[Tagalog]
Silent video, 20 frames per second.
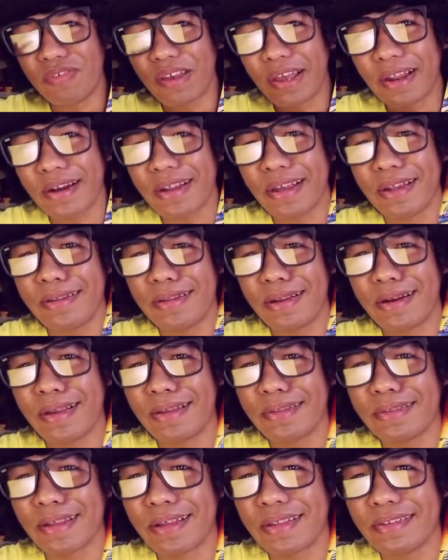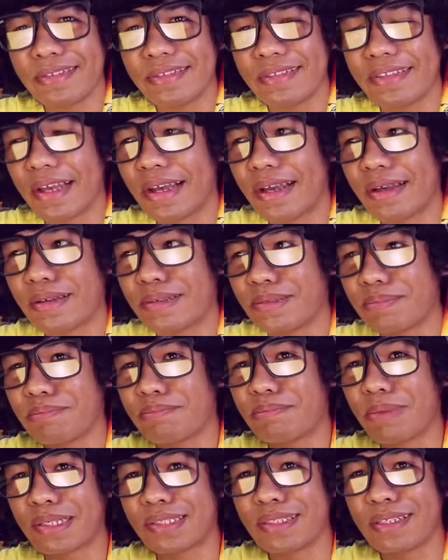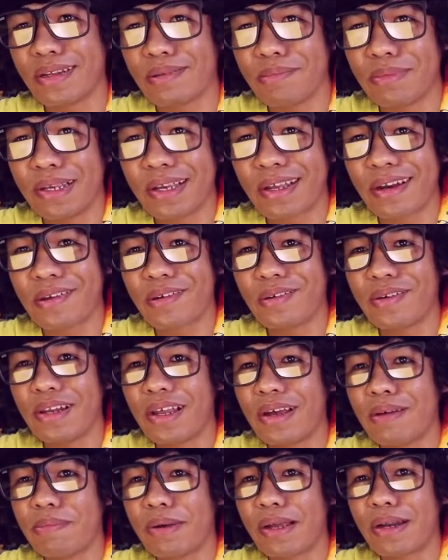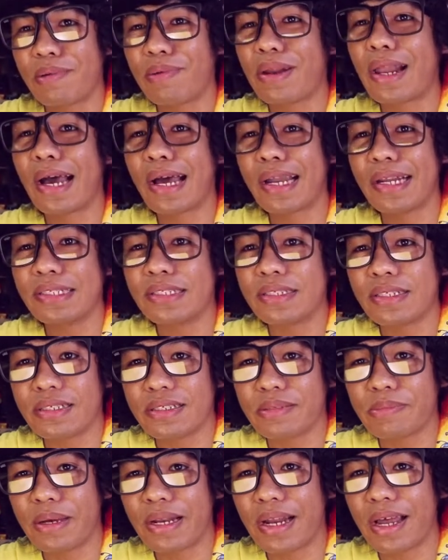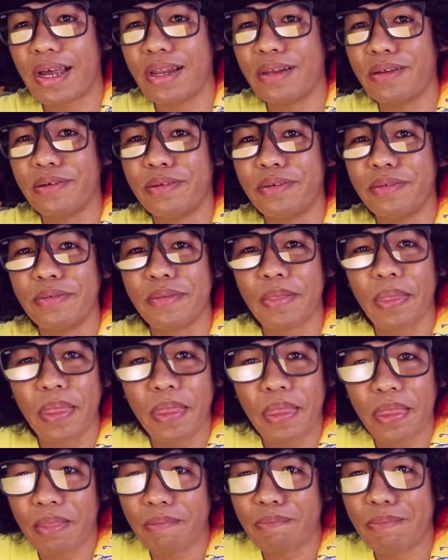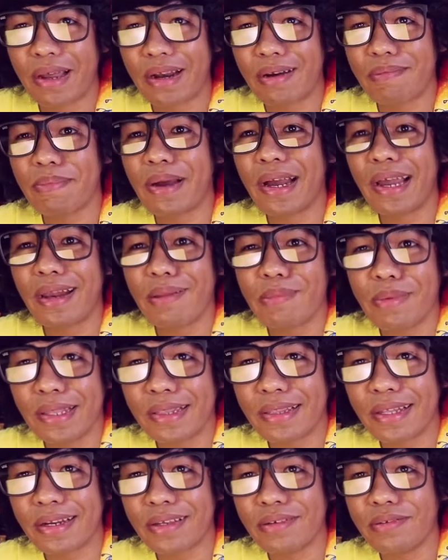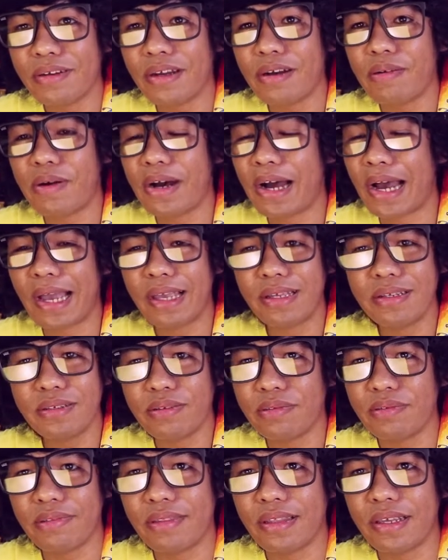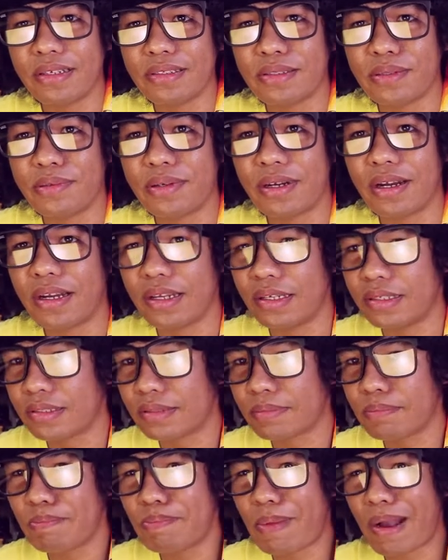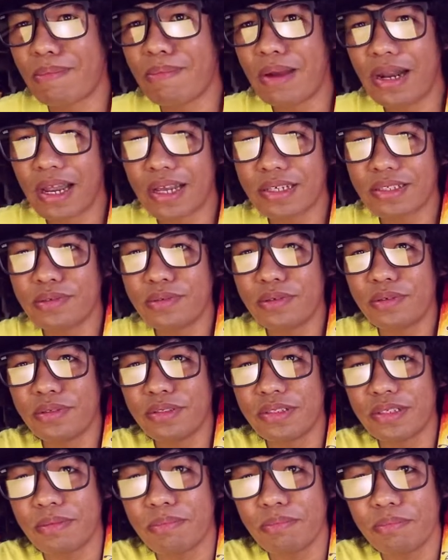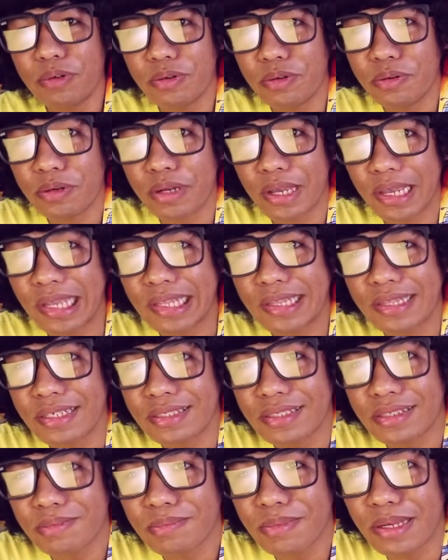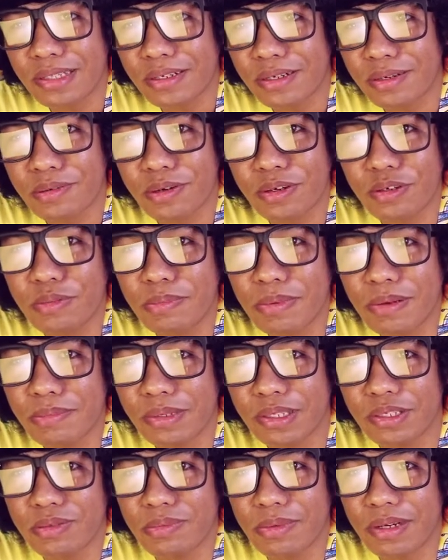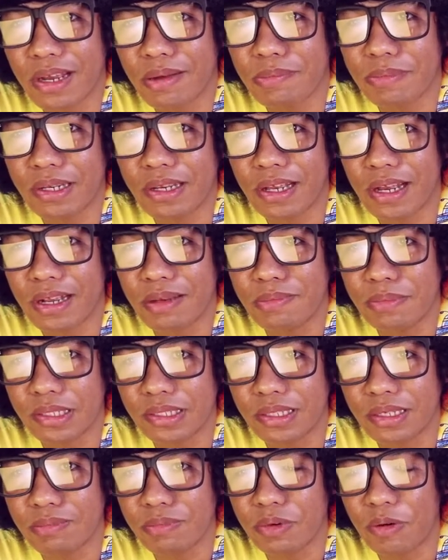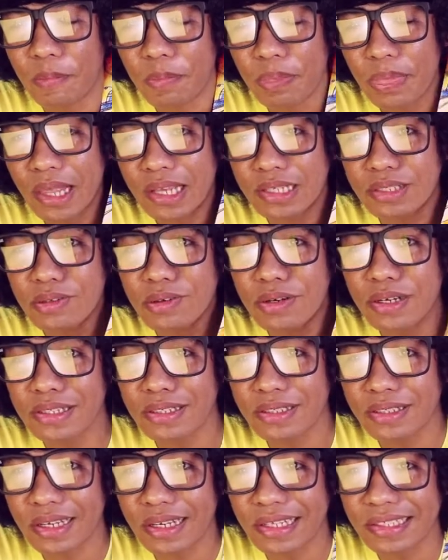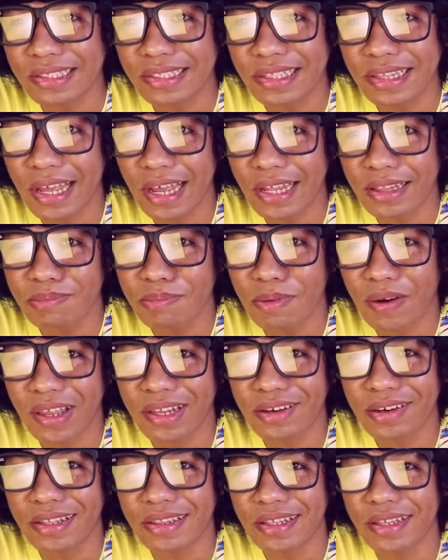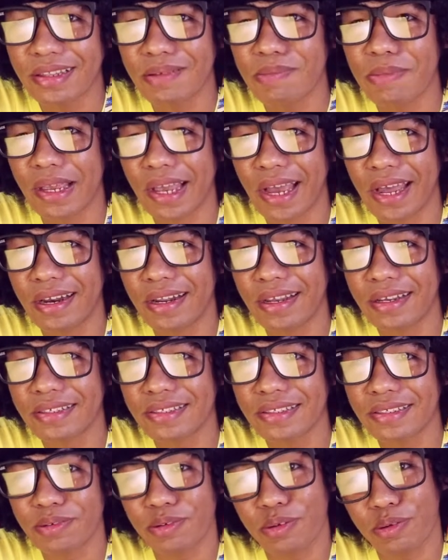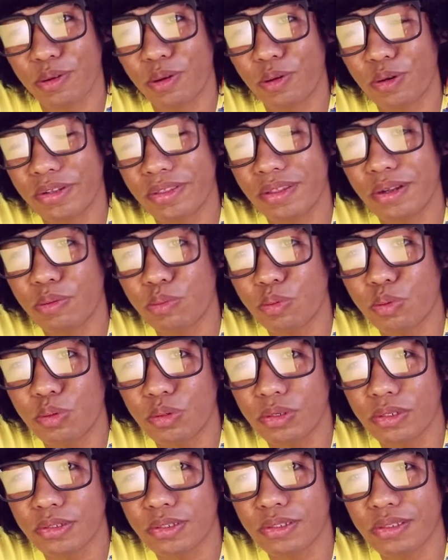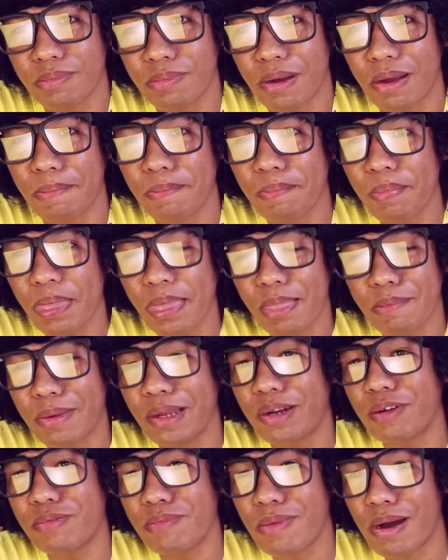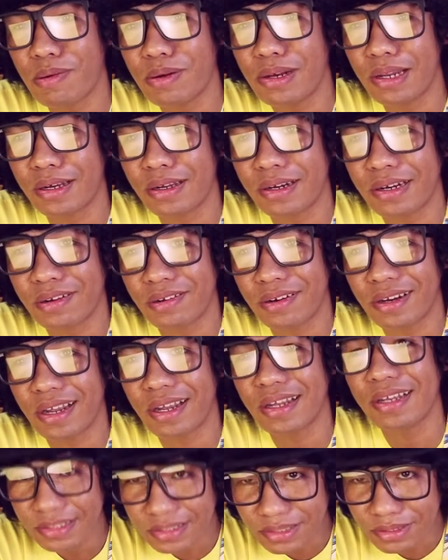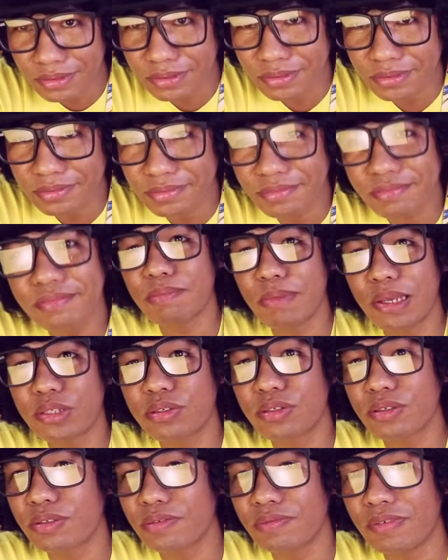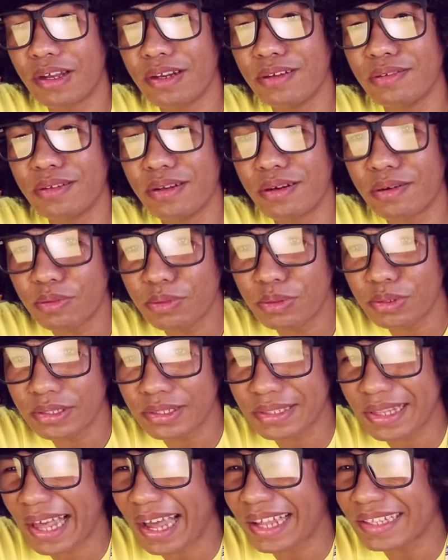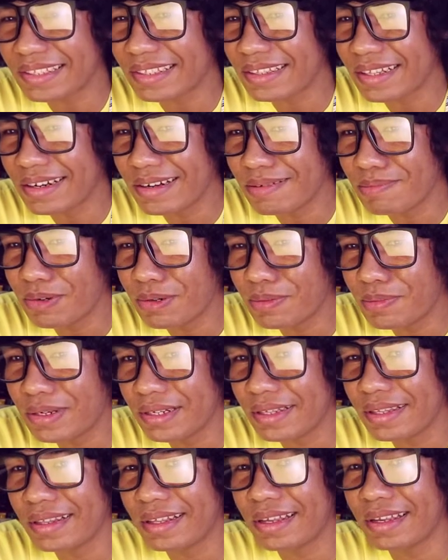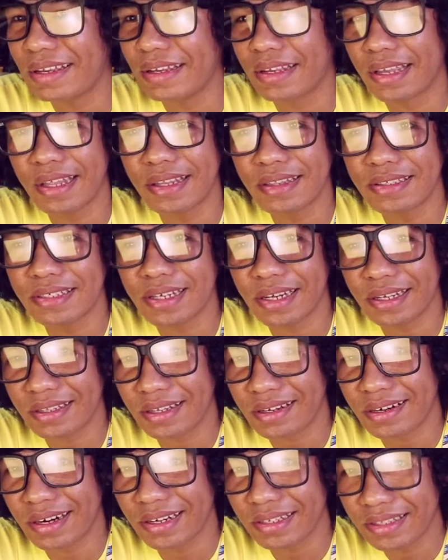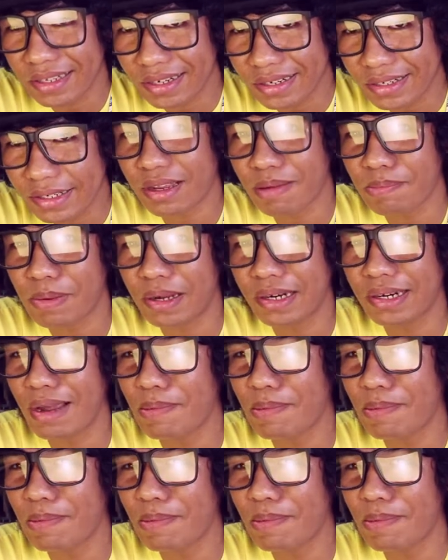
very underrated. Um, pag sinabing Crayola, parang wala ka ng chance manalo. Parang pang elementary yung gawa. I don't think so, guys. Pag malakas yung concept mo, it doesn't matter kung ano pang medium gamit gagamitin mo. As long as it's not violating the mechanics or, or the rules, di ba? Paano kung bawal ang Crayola? So, make sure to follow the rules. That's the number one thing. And check the criteria. Kapag